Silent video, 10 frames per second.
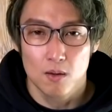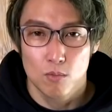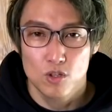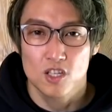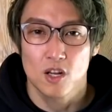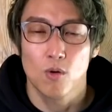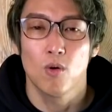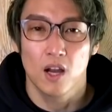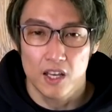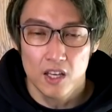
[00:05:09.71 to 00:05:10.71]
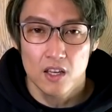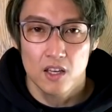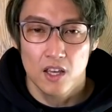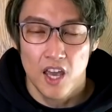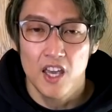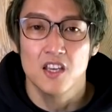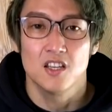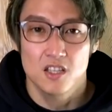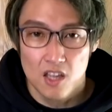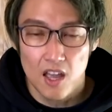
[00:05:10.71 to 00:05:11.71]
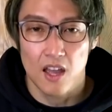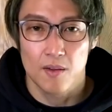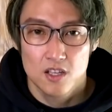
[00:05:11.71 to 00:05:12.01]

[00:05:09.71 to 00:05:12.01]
もしかしたら今回変異して